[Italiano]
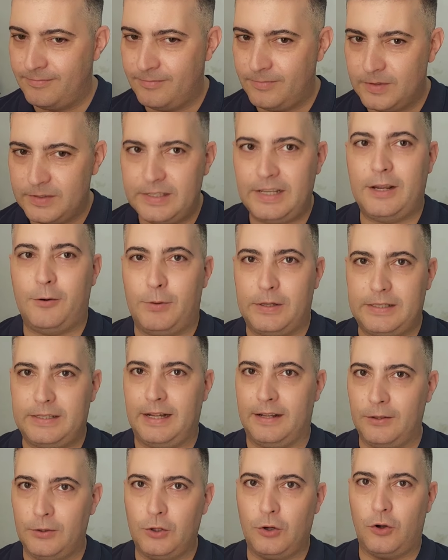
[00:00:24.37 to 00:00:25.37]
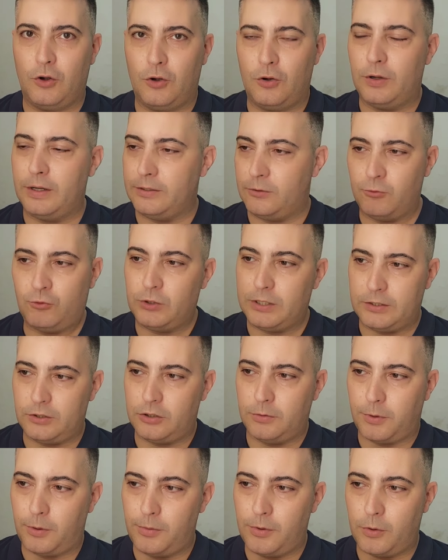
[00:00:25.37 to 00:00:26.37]
Sì, quest'anno è
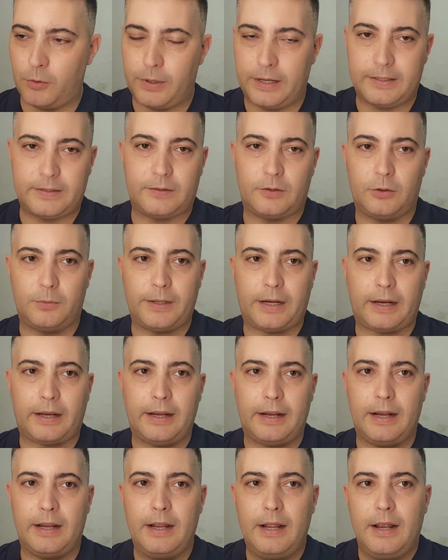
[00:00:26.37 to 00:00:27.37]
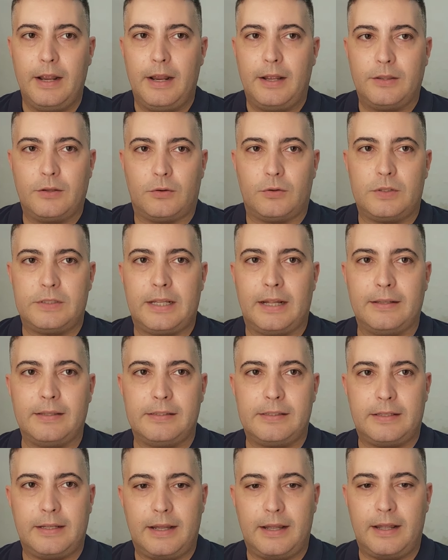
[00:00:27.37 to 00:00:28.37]
successo proprio questo perché
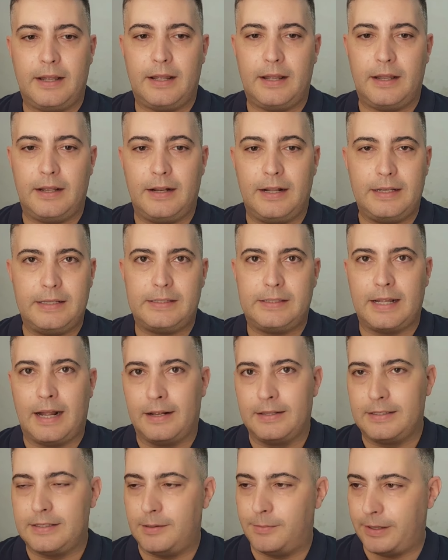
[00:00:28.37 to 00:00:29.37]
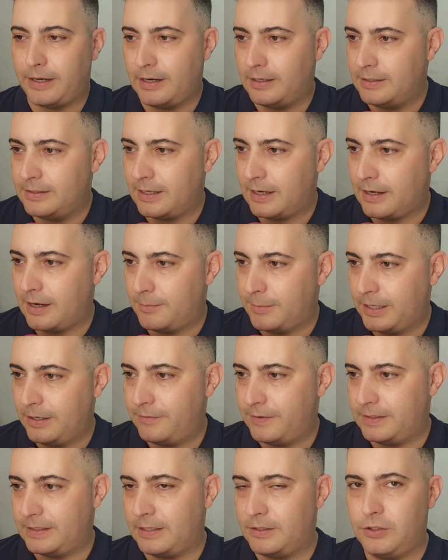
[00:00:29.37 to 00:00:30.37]
nonostante le istanze per realizzare la
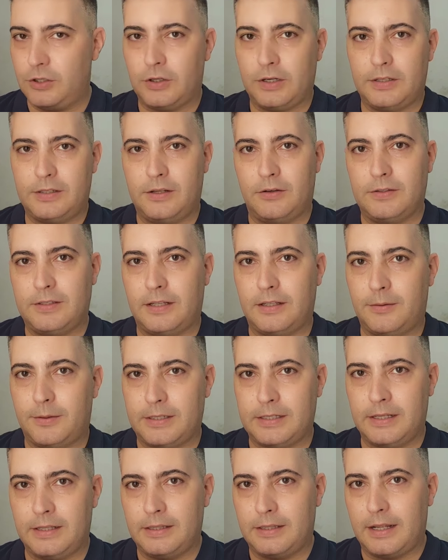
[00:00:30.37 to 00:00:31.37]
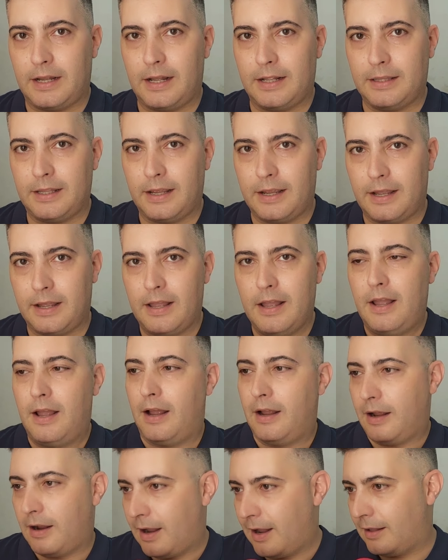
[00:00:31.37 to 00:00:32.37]
manifestazione siano state presentate
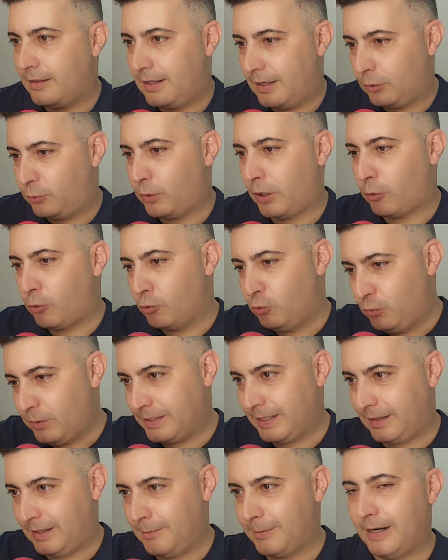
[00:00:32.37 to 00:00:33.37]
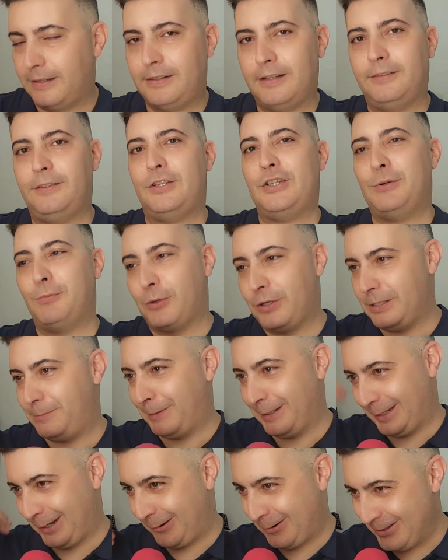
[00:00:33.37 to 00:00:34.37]
addirittura con due settimane di anticipo
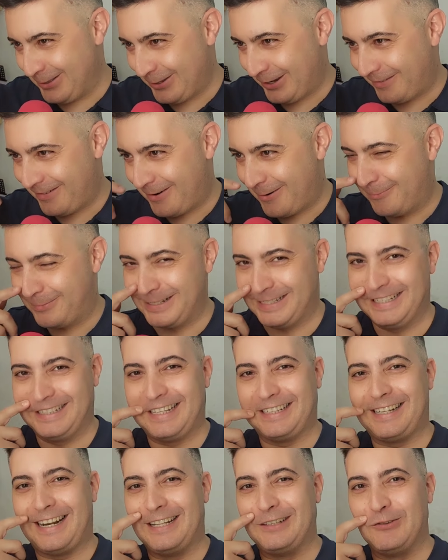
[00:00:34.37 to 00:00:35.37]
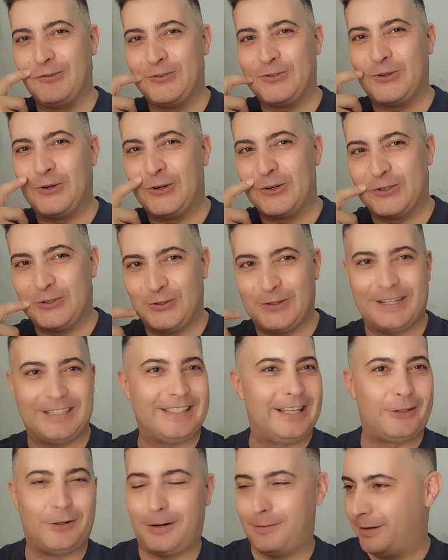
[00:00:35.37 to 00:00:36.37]
rispetto a quando l'avevamo presentata l'anno scorso, che è stata una